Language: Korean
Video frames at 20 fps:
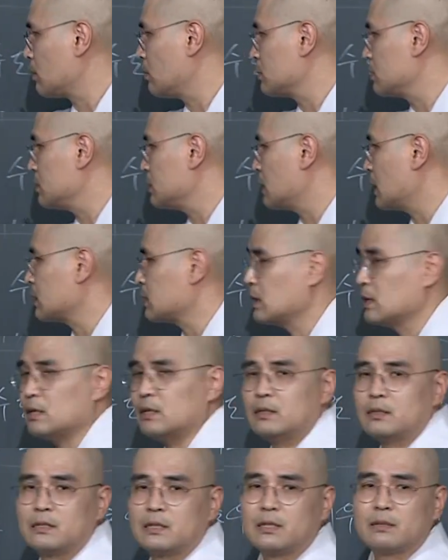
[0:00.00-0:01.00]
데가 어딘지
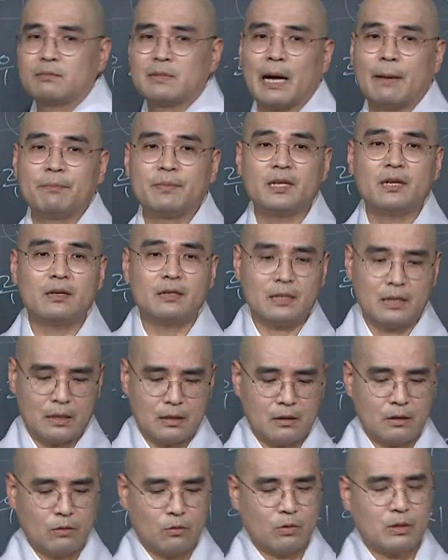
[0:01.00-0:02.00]
아세요? 지금
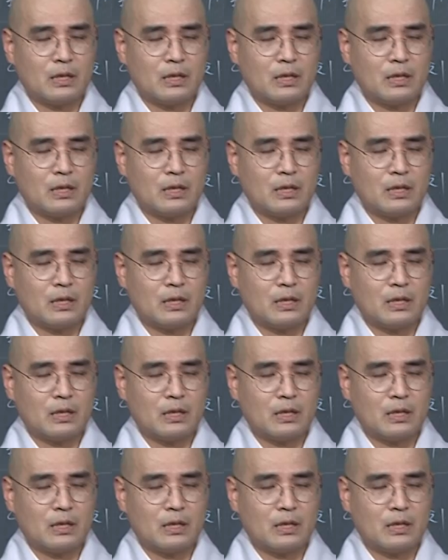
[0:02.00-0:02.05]
남경이에요.